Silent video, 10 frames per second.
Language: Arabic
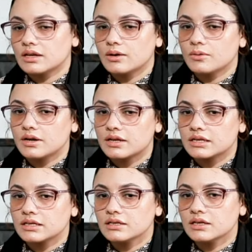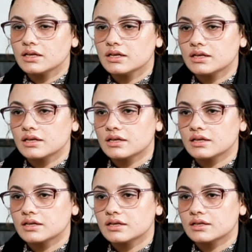الاولانيه
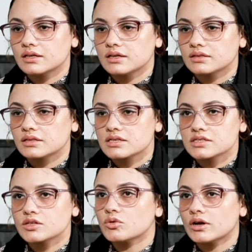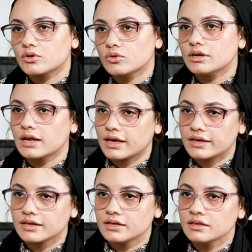اتنزلت له عن كل
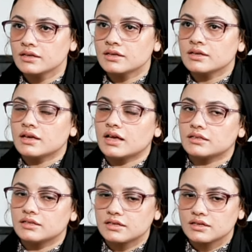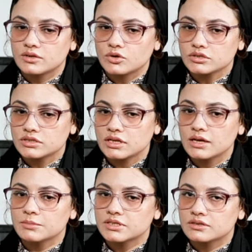حاجه انا رحت
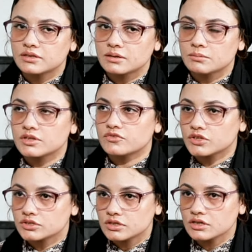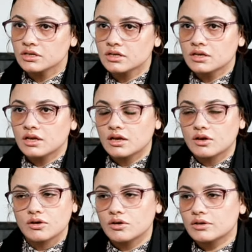لها من من فتره
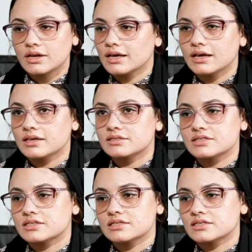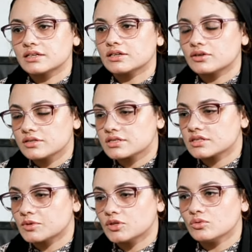آه، اقول لها انت ازاي
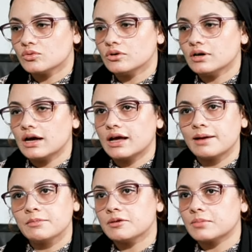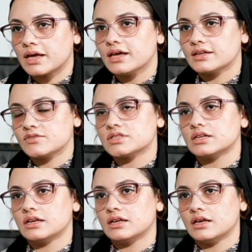خلصتي منه عمل معاها نفس
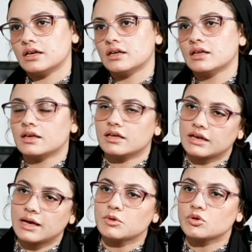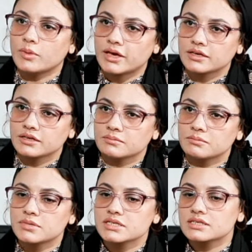اللي عمله معايا
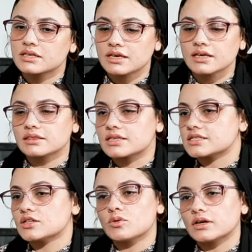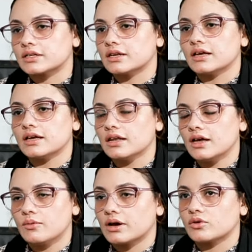بس هي اتنزلت له عن
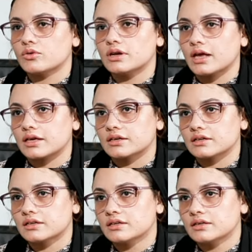عيالها وعن كل حاجه